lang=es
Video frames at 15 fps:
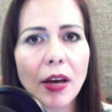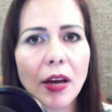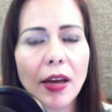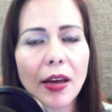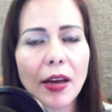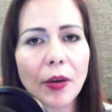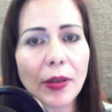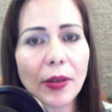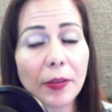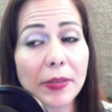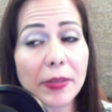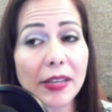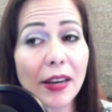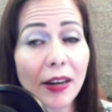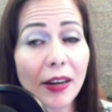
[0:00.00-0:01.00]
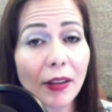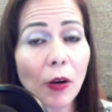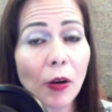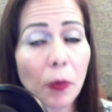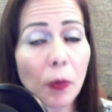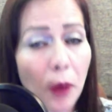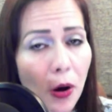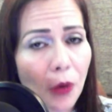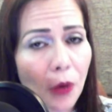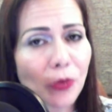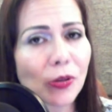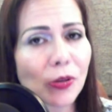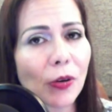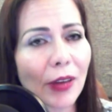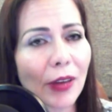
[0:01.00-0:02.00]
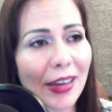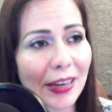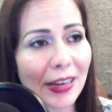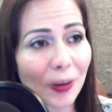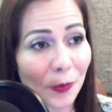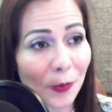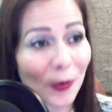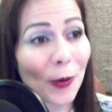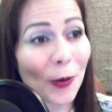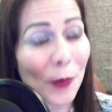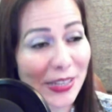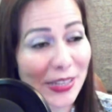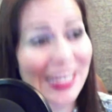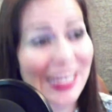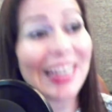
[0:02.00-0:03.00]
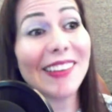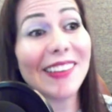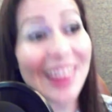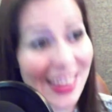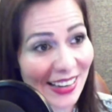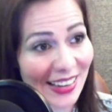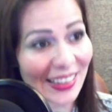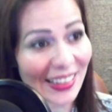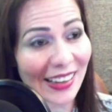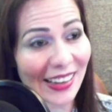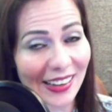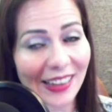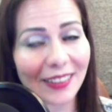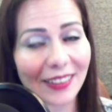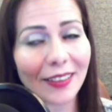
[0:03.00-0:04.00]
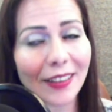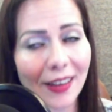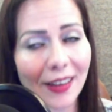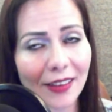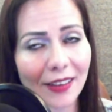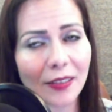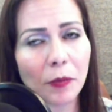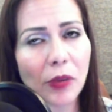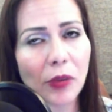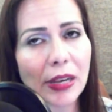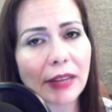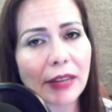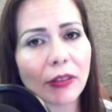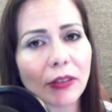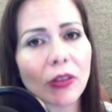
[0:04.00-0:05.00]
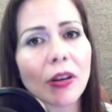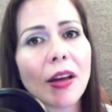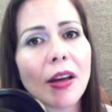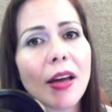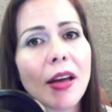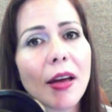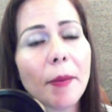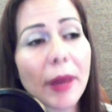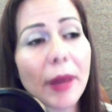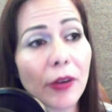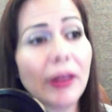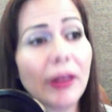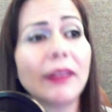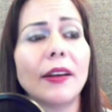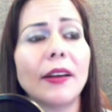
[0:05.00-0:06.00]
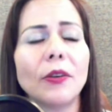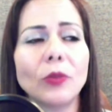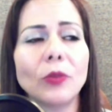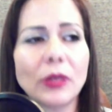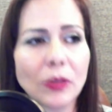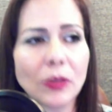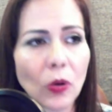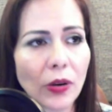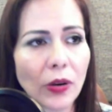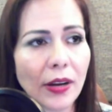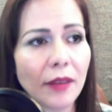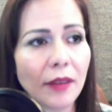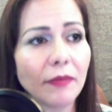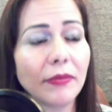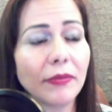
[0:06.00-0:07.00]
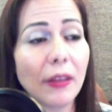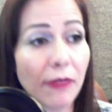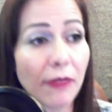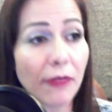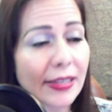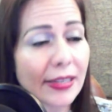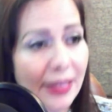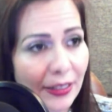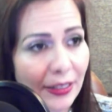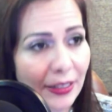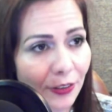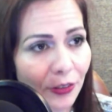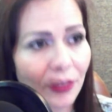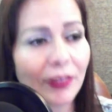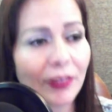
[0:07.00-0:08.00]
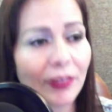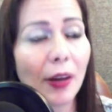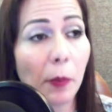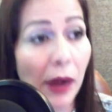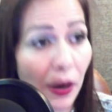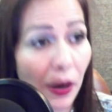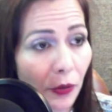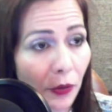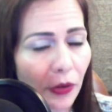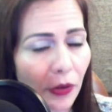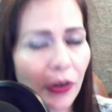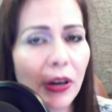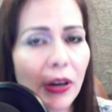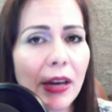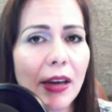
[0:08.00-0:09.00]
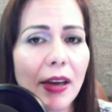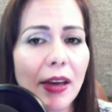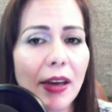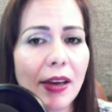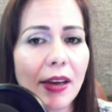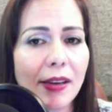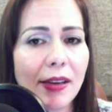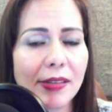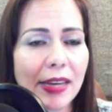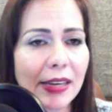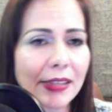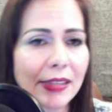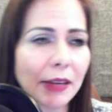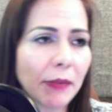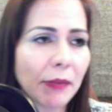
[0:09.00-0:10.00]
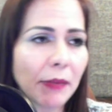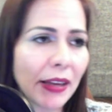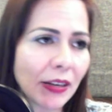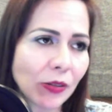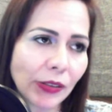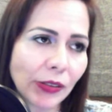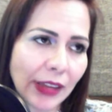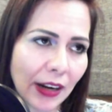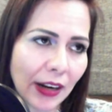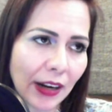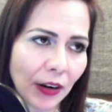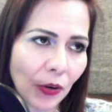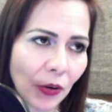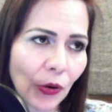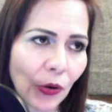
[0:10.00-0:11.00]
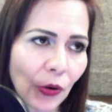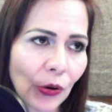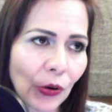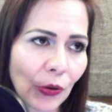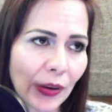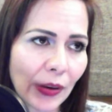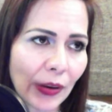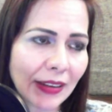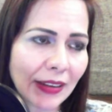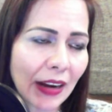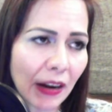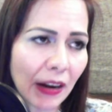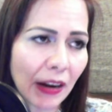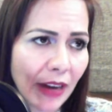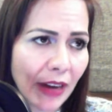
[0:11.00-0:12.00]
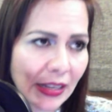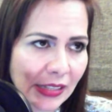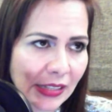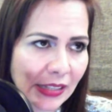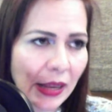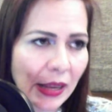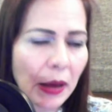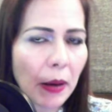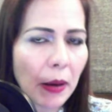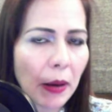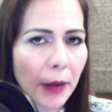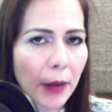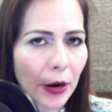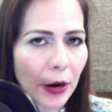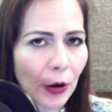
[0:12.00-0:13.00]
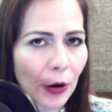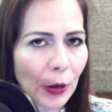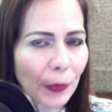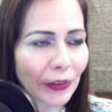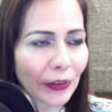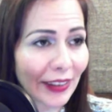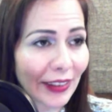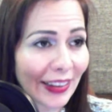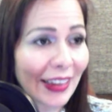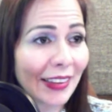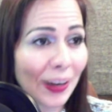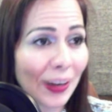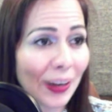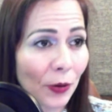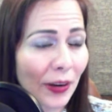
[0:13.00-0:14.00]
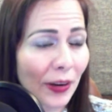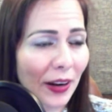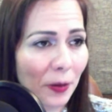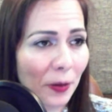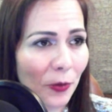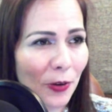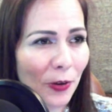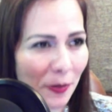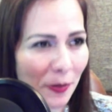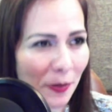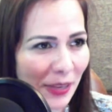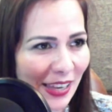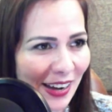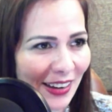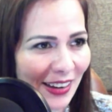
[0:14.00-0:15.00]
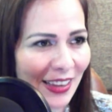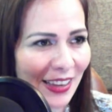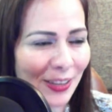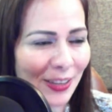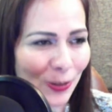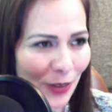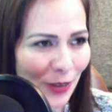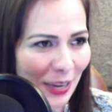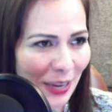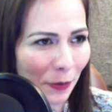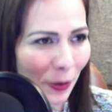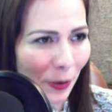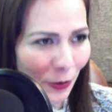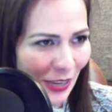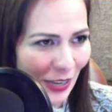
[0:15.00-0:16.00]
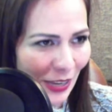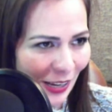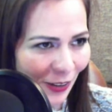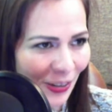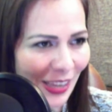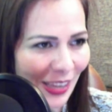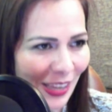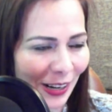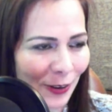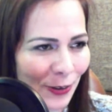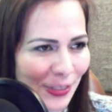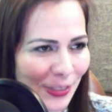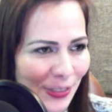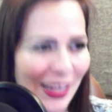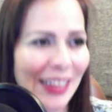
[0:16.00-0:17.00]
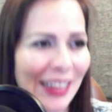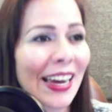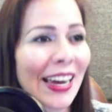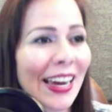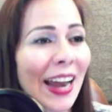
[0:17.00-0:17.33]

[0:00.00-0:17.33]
Cuando empecé a leer los posts, lo que, como, como escribían, que redacta, redactan muy lindo, me conecté con tu historia, te felicito, te aplaudo. Eh, sé que ser madre soltera no, no es tarea fácil, pero lo importante es que tienes un gran apoyo familiar y eso hay que aplaudirlo y reconocer a esa gran